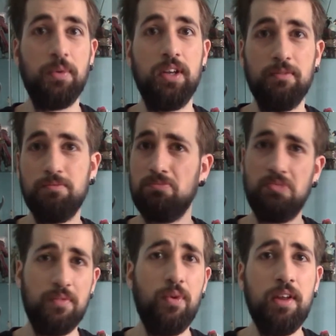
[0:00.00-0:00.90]
quindi
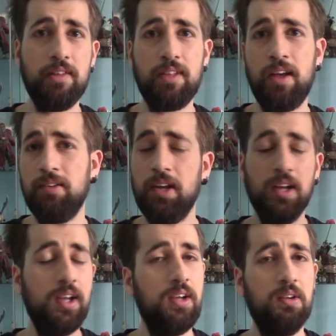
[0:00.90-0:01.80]
se volete
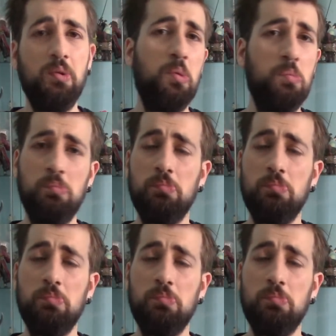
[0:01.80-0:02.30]
Oh,